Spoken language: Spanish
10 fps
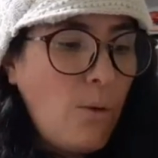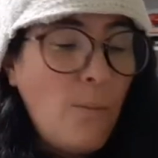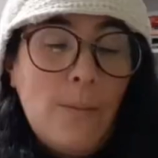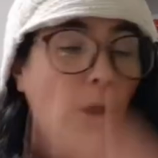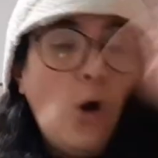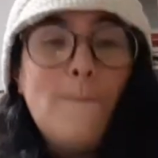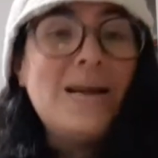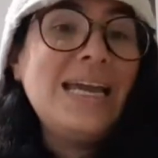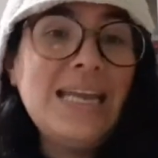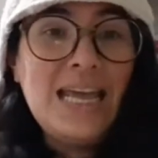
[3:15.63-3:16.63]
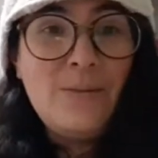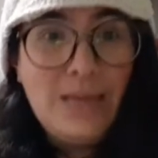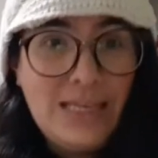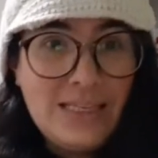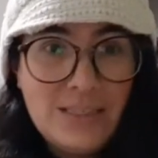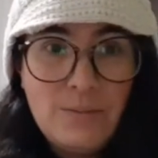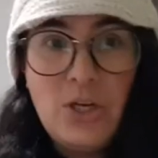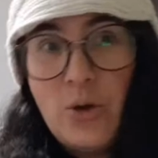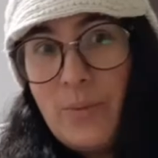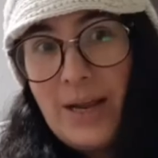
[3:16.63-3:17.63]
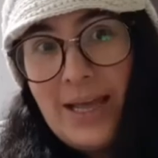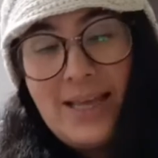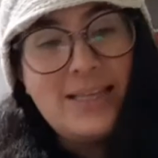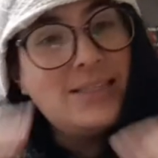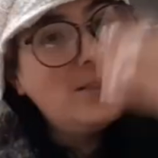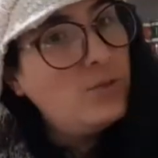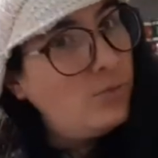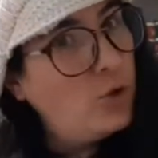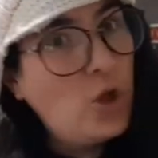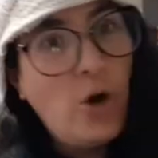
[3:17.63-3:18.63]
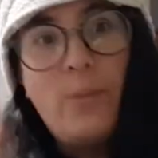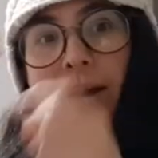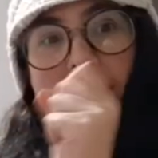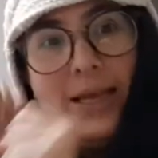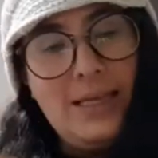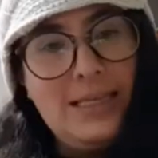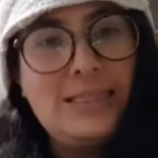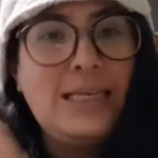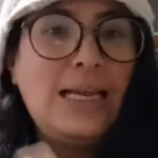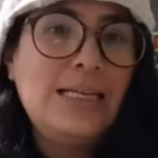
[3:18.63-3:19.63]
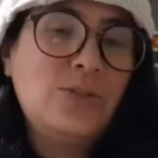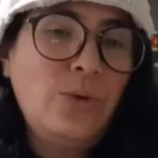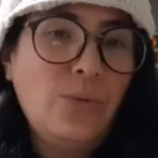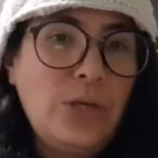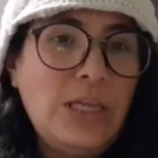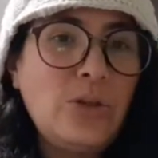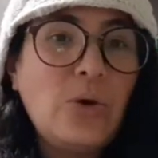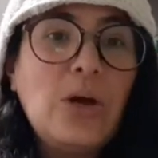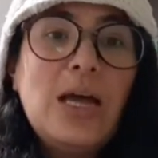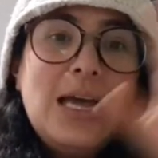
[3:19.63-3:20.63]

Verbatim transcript: o my name is, mi nombre es, tu nombre y señalas tu dibujito.